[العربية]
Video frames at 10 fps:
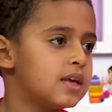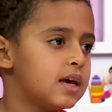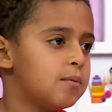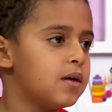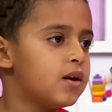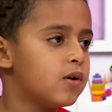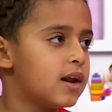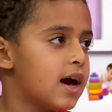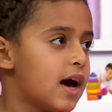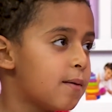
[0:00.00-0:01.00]
تجيبي له
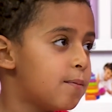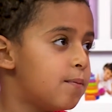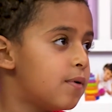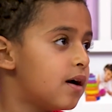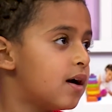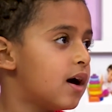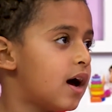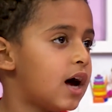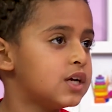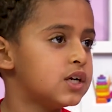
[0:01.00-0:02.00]
لعب
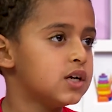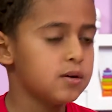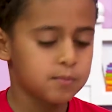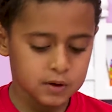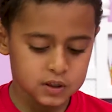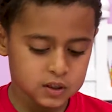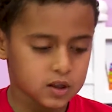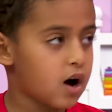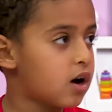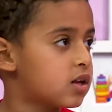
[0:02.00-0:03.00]
عشان ينبسط
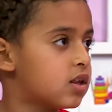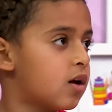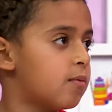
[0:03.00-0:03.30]
اكتر